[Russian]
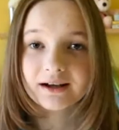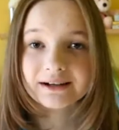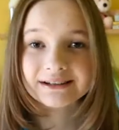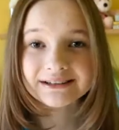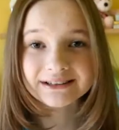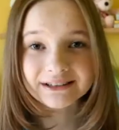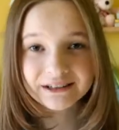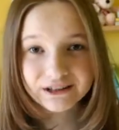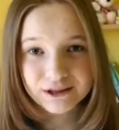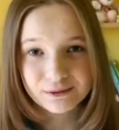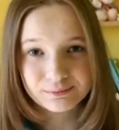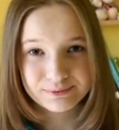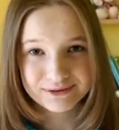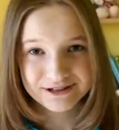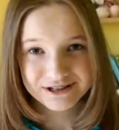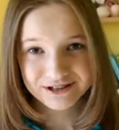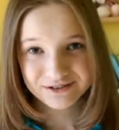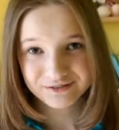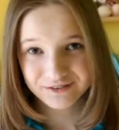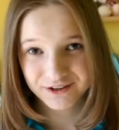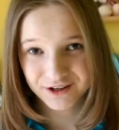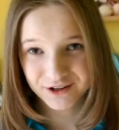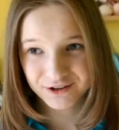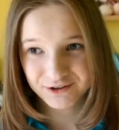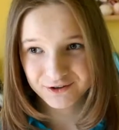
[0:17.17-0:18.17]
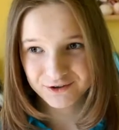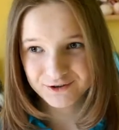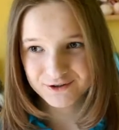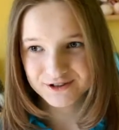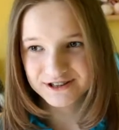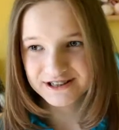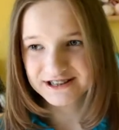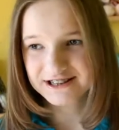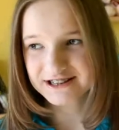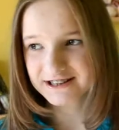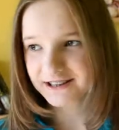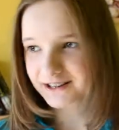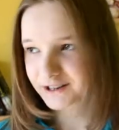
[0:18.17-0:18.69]
Книга по сравнению
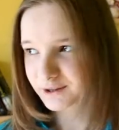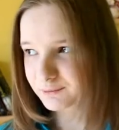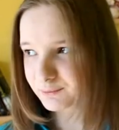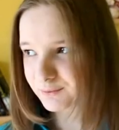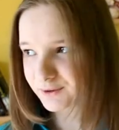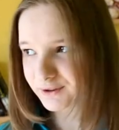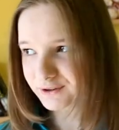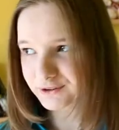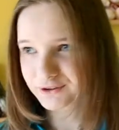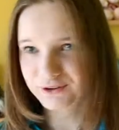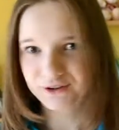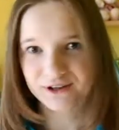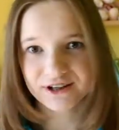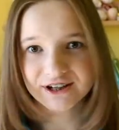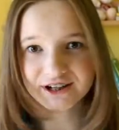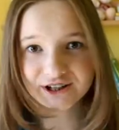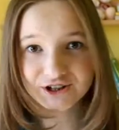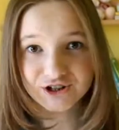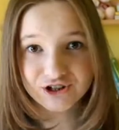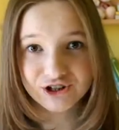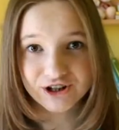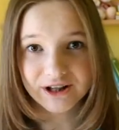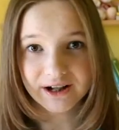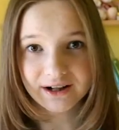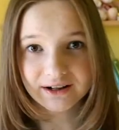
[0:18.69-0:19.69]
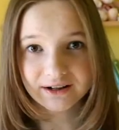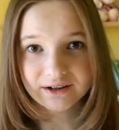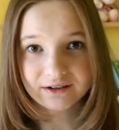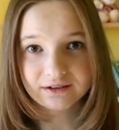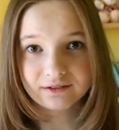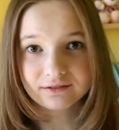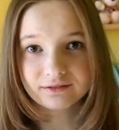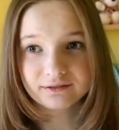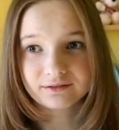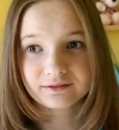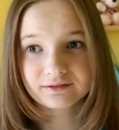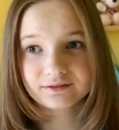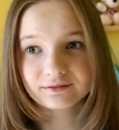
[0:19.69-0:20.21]
с остальными, которые я
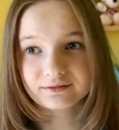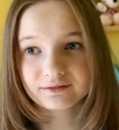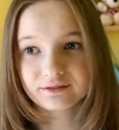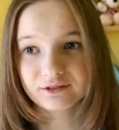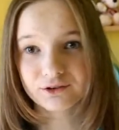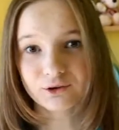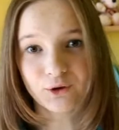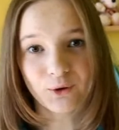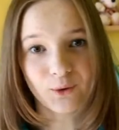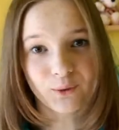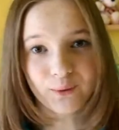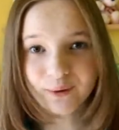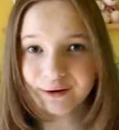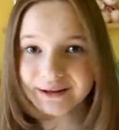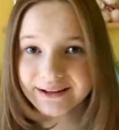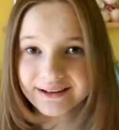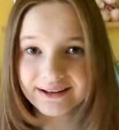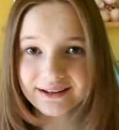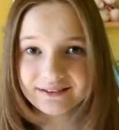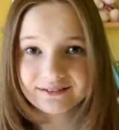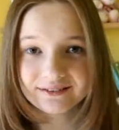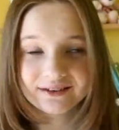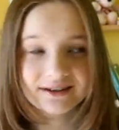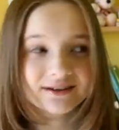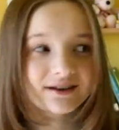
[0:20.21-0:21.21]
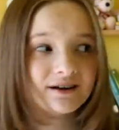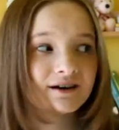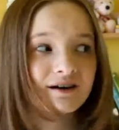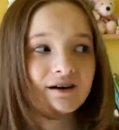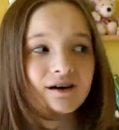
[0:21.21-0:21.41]
читала до этого,